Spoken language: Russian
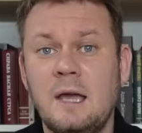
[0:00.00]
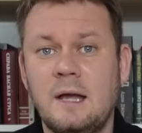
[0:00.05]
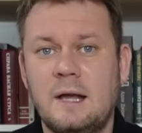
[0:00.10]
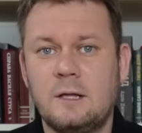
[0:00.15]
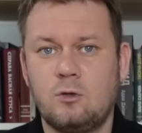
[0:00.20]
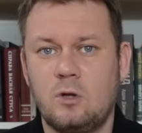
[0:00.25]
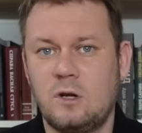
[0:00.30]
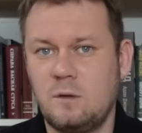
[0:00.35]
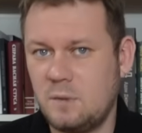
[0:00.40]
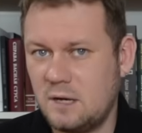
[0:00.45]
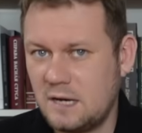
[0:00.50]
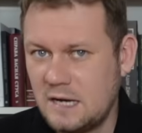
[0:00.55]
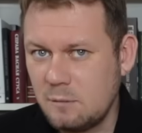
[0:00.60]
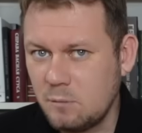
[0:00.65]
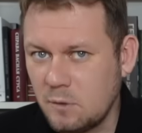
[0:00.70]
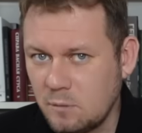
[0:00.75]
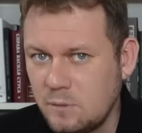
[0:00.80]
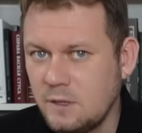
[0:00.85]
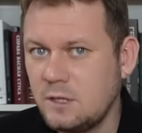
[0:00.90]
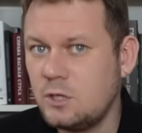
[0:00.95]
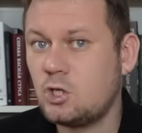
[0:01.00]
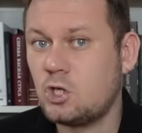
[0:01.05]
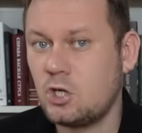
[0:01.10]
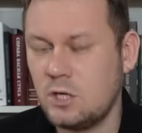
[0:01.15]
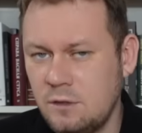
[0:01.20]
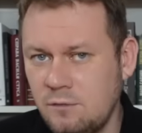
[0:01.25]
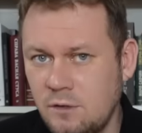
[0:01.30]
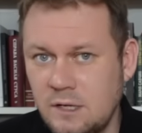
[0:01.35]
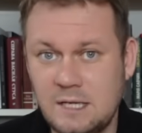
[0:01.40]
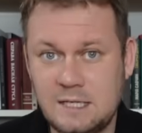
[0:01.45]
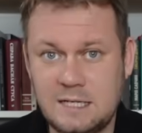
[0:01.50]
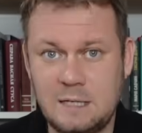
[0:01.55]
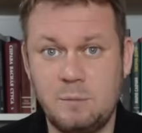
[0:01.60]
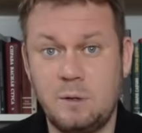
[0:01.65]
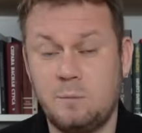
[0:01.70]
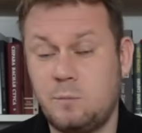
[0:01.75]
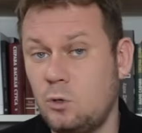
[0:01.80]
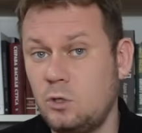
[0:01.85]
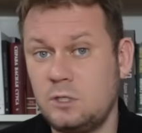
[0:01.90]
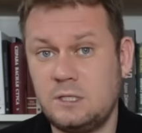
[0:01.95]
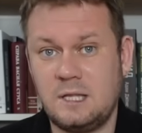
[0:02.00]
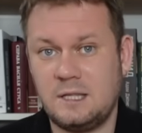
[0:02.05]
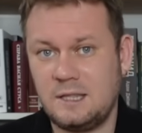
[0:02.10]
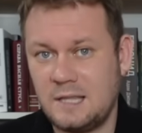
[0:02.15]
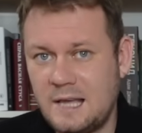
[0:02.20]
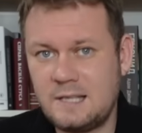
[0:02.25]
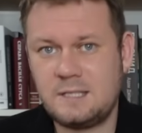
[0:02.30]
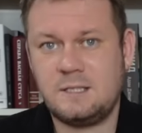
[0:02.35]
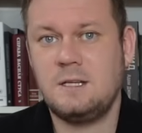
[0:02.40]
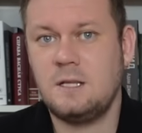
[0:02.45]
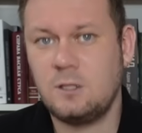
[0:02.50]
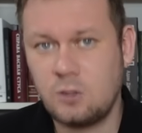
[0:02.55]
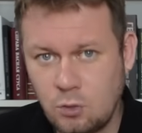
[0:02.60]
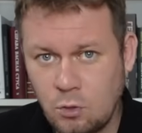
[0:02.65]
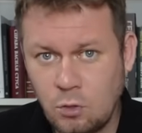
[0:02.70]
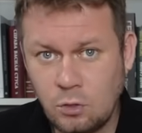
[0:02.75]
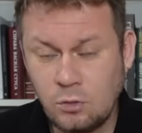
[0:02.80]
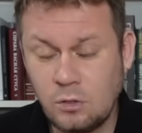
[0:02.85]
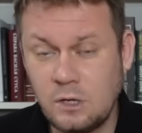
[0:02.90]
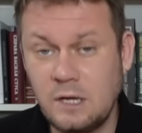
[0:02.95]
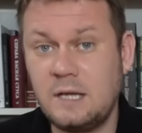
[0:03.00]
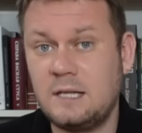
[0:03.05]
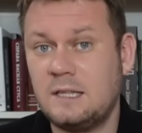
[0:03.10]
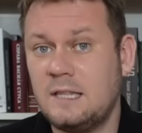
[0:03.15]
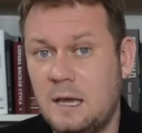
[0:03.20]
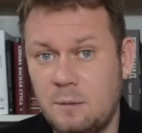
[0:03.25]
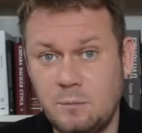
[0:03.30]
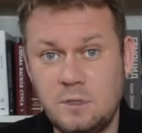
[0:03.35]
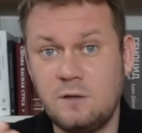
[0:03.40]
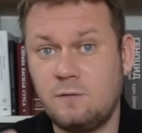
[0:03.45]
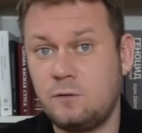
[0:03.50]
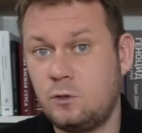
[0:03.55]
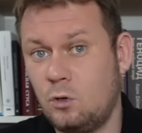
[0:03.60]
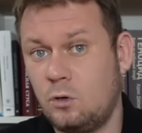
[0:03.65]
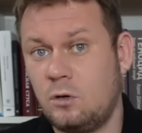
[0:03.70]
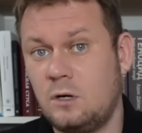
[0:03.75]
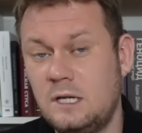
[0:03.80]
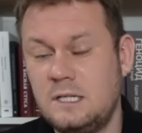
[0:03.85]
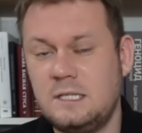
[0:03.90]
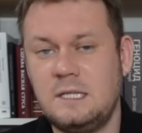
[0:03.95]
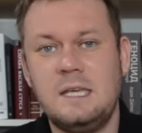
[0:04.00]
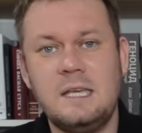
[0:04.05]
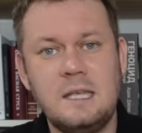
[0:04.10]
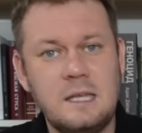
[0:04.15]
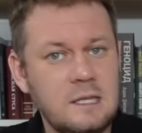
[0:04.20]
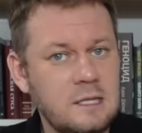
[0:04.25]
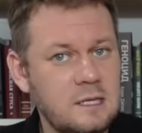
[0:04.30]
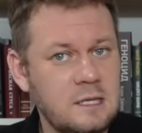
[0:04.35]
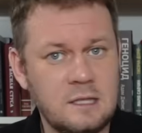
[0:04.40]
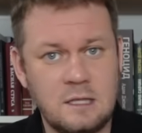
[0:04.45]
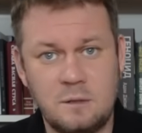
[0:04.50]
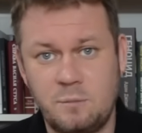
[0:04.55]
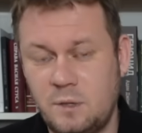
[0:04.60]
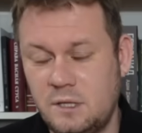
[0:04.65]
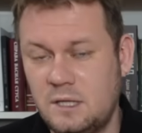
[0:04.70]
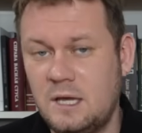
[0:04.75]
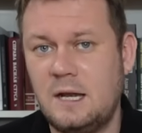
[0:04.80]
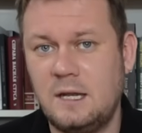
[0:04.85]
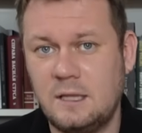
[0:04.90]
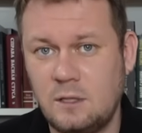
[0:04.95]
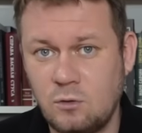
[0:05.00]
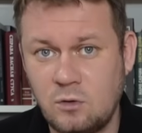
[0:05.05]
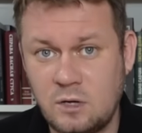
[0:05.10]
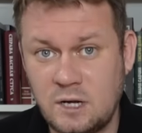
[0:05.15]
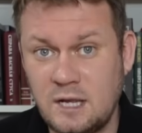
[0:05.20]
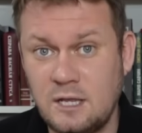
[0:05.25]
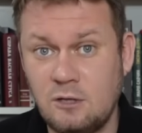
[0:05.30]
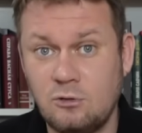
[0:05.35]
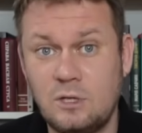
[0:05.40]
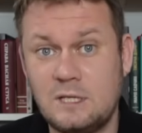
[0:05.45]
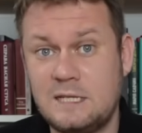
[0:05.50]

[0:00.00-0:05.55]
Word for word: которые могли бы быть живы, если бы просто нас не тронули, к нам не вторглись и не нападали на Украину,